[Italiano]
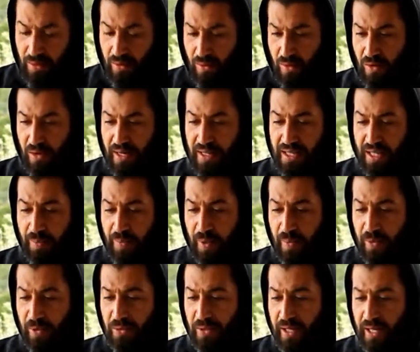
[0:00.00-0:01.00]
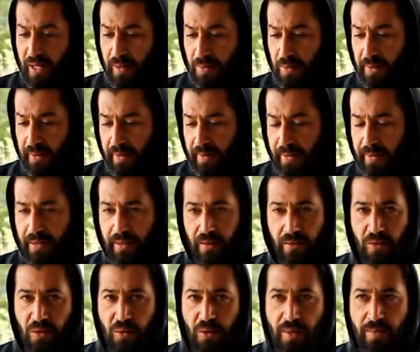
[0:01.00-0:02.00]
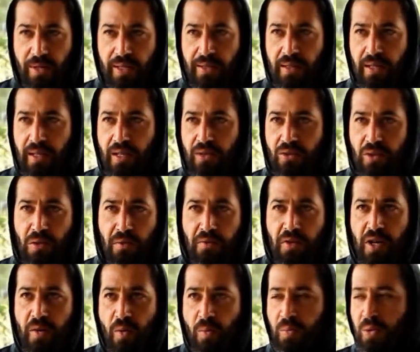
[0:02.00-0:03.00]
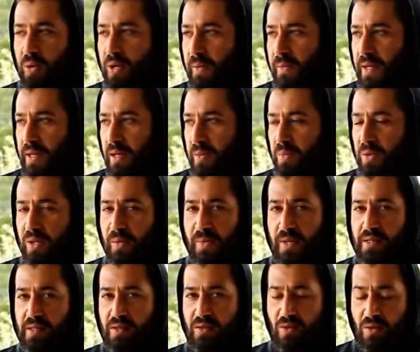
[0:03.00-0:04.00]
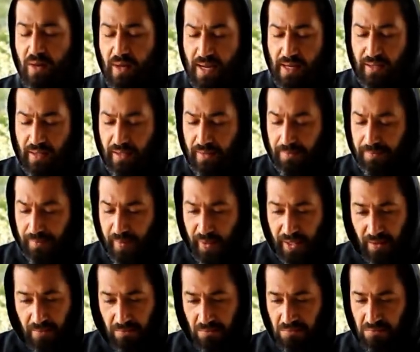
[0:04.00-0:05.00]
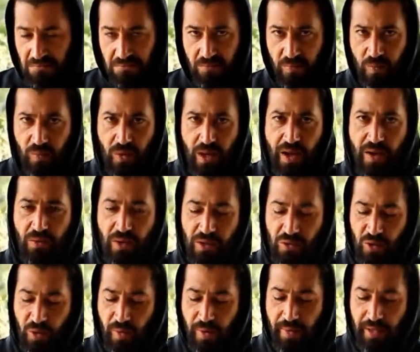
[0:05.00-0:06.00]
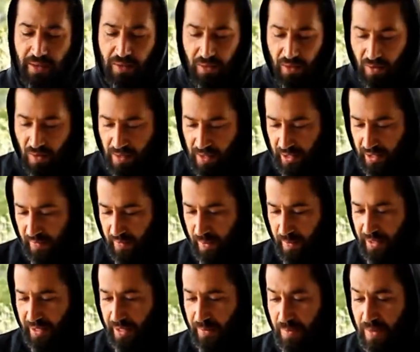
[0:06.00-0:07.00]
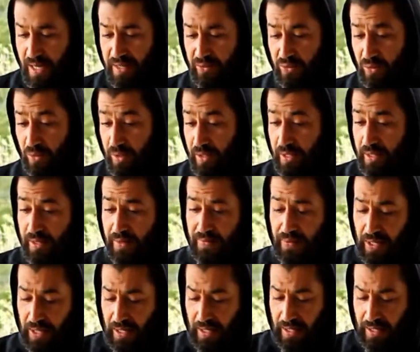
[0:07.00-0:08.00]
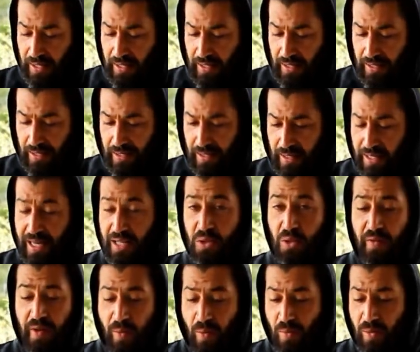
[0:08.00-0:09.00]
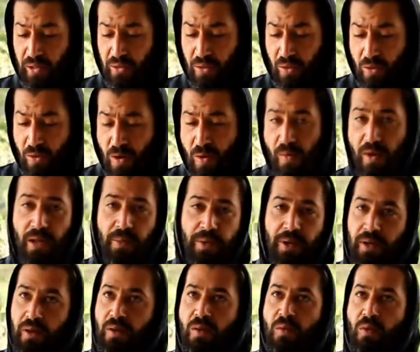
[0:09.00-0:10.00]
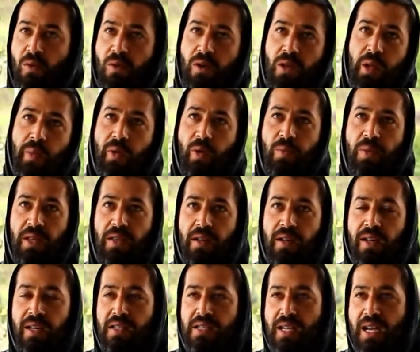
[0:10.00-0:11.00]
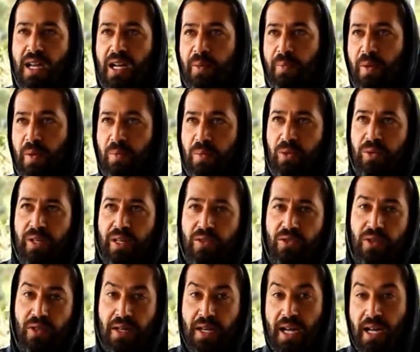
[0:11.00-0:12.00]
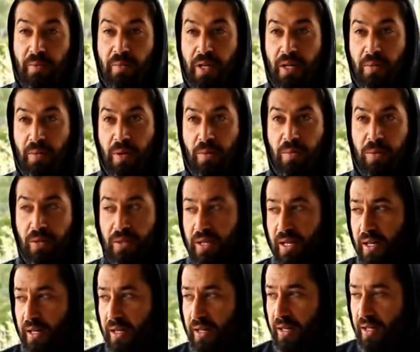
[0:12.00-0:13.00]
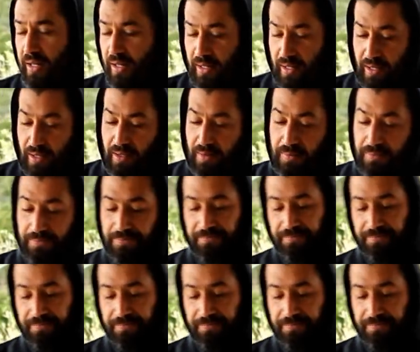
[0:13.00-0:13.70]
con l'asta per portare praticamente con una batteria ci lavoriamo più, più di mezza giornata perché ha un assorbimento di corrente veramente basso e la troviamo molto comoda perché comunque non dobbiamo prendere le scale per portarci gli alberi per portare le,